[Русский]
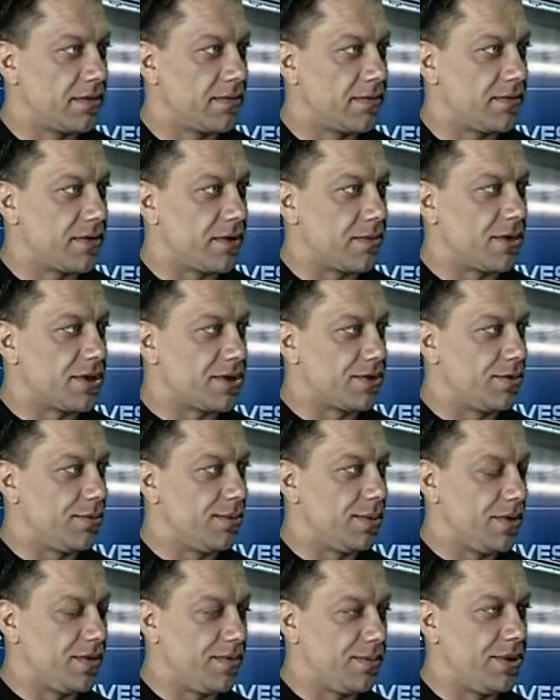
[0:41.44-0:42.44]
Тормозную
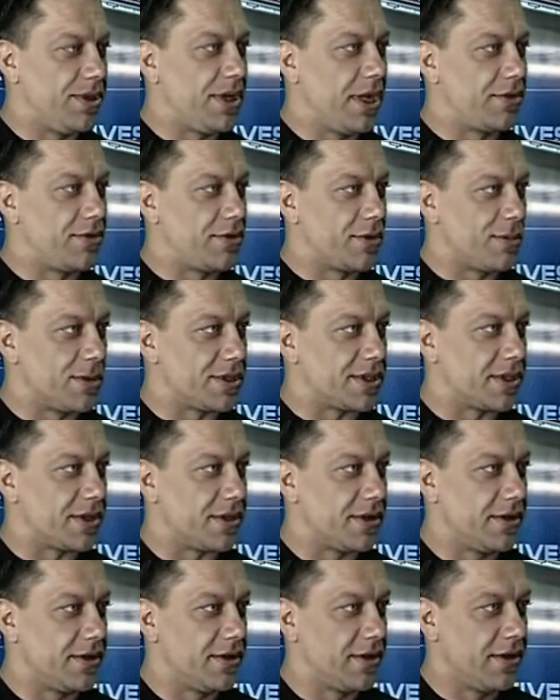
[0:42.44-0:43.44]
педаль тормоза.
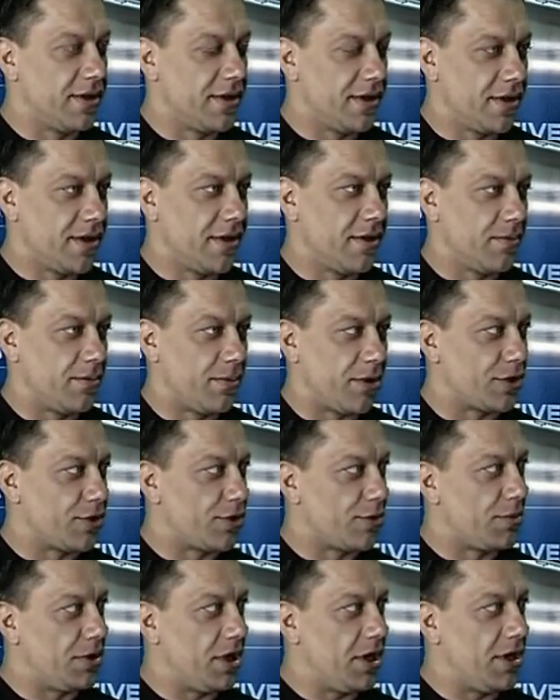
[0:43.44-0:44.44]

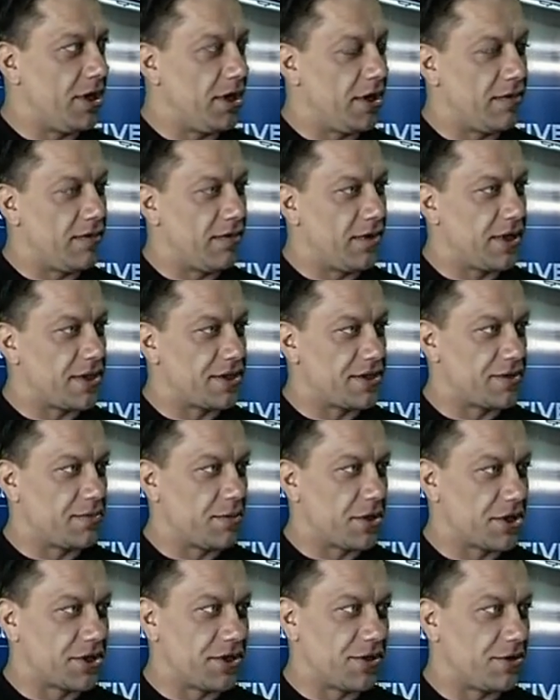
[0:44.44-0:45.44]
Потом еле-еле вылазь из
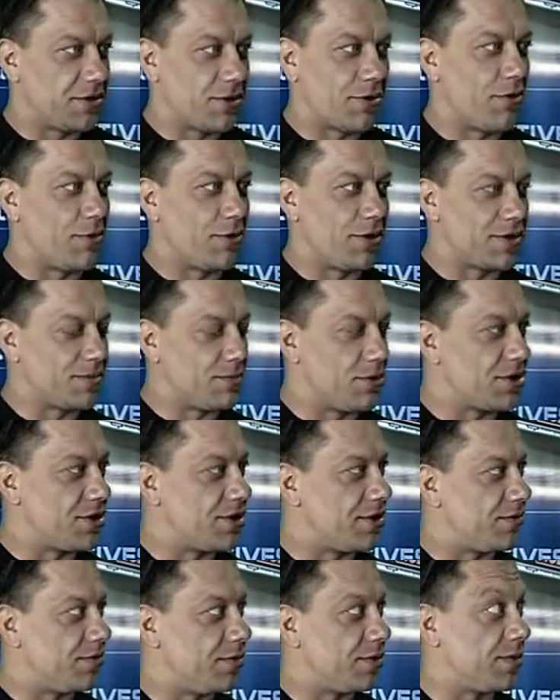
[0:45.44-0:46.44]
машины. Такого у нас больше
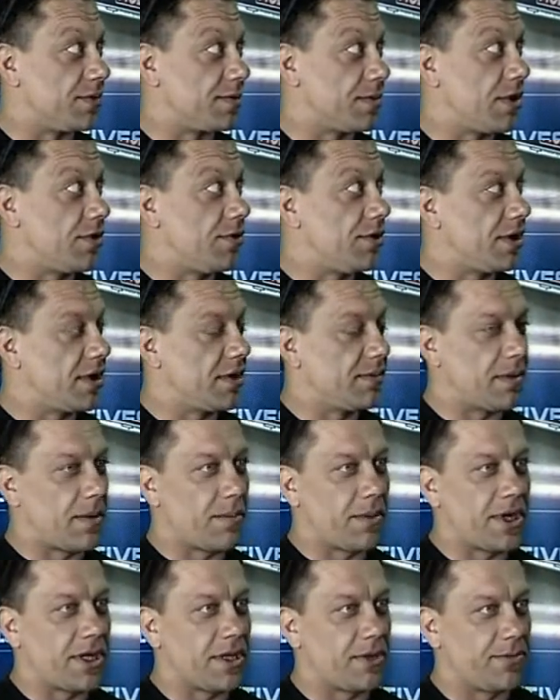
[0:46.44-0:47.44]
не будет. Спокойненько
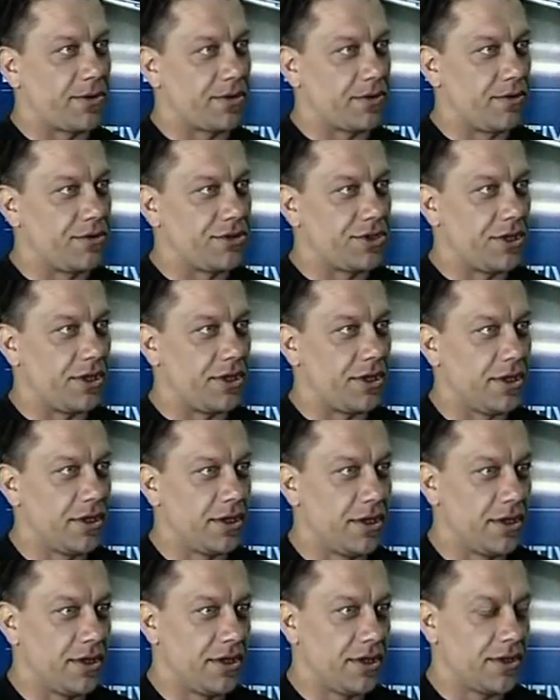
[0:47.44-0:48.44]
аппаратик подключили.
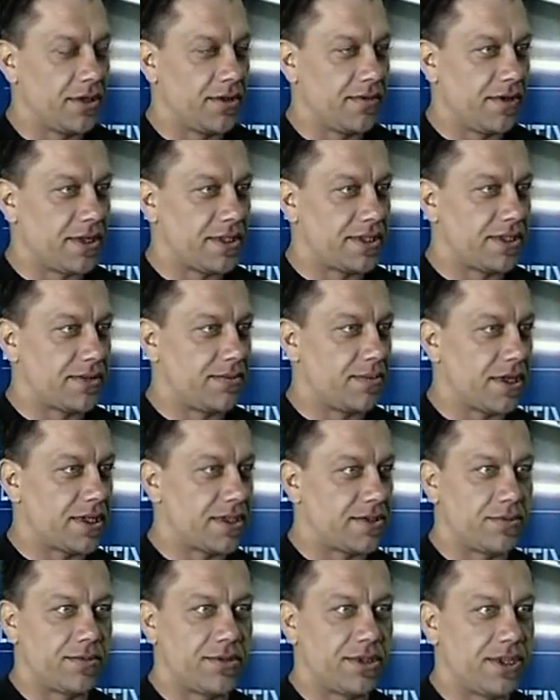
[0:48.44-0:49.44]
20,
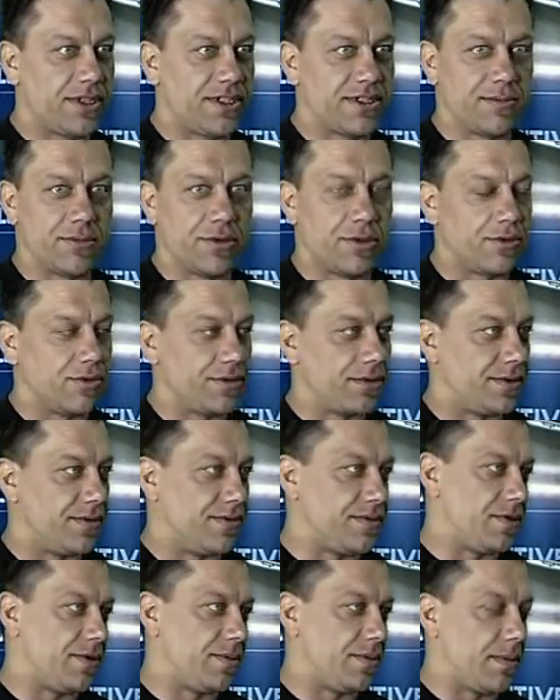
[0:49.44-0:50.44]
максимум 30 минут и
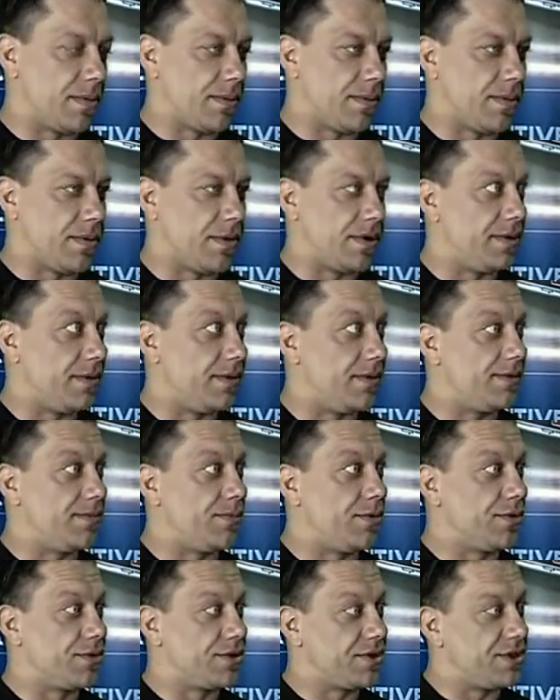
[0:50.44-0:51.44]
все. Э,
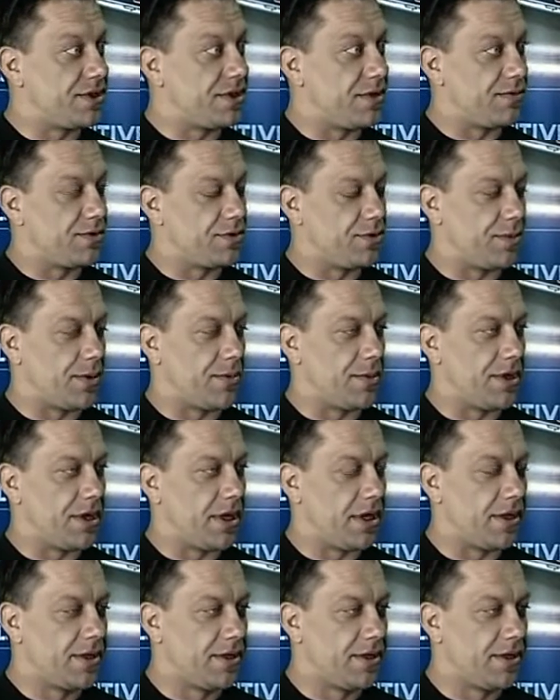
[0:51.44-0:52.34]
полностью систему все поменяли.